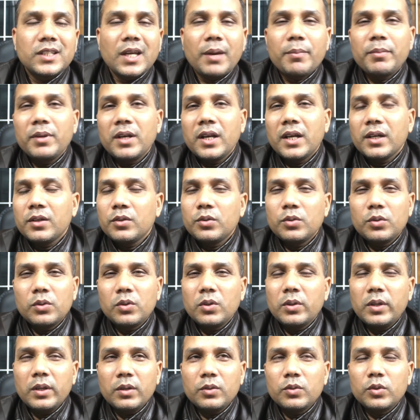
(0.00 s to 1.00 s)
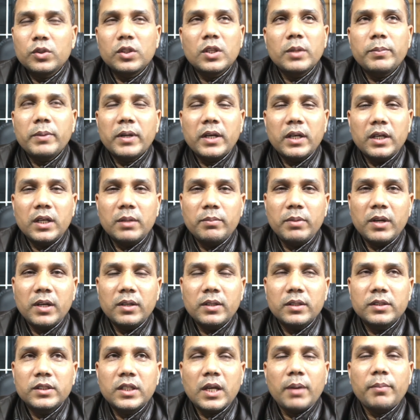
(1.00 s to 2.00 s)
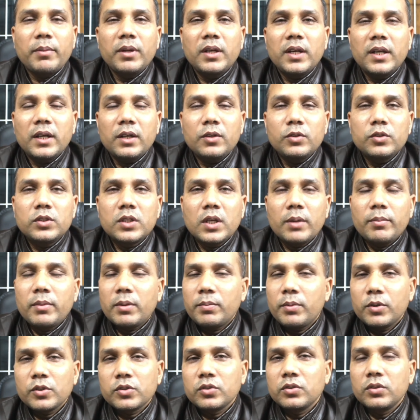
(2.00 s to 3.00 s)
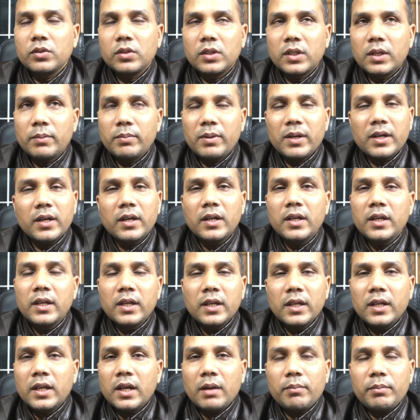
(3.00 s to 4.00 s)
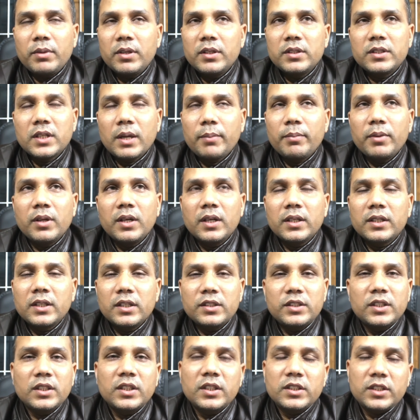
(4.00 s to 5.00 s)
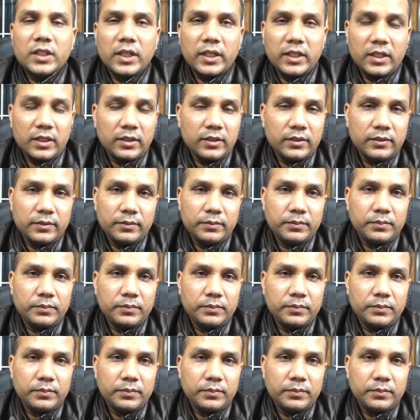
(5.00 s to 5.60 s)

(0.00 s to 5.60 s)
ঝামেলা করে করতে পারি না বা ঝামেলা হচ্ছে আমার পছন্দ না বা আমি ঝামেলাতে যেতে চাই না